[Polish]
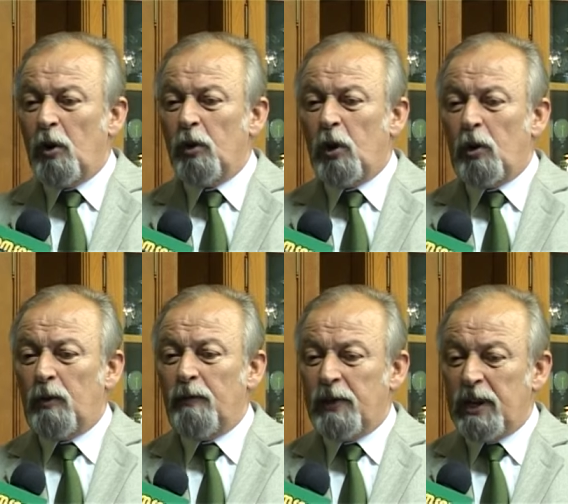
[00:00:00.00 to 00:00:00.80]
ono
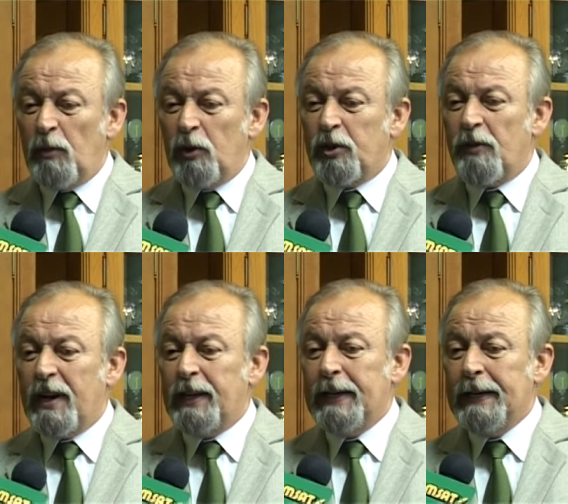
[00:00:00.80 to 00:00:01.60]

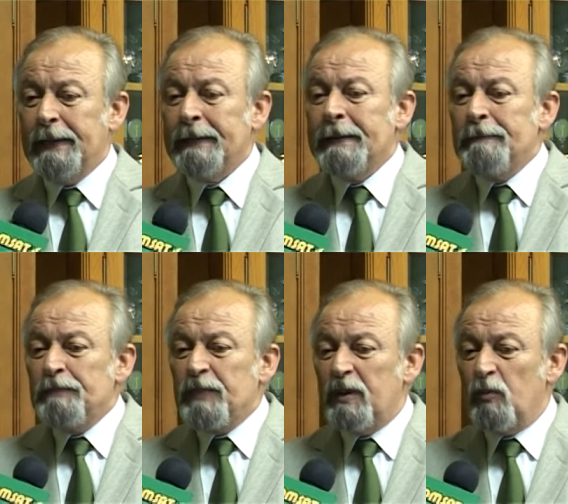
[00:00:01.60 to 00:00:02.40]
wyremontowane,
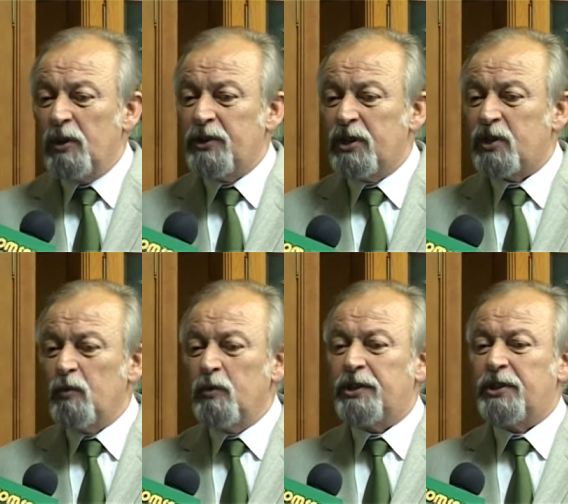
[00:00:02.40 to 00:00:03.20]
Młodzież
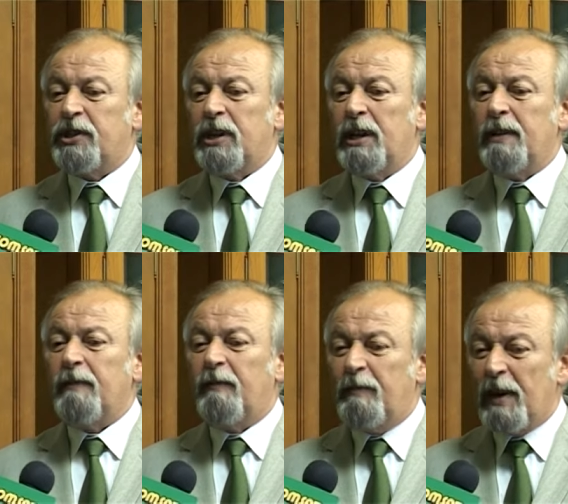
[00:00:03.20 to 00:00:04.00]
uczy się
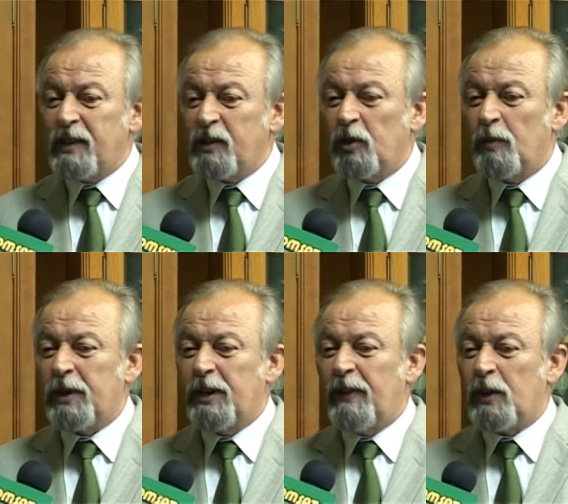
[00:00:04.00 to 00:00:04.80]
w bardzo
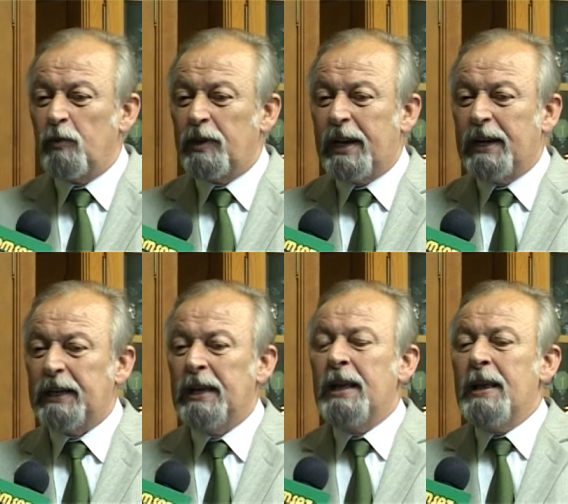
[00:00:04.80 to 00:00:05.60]
dobrych warunkach.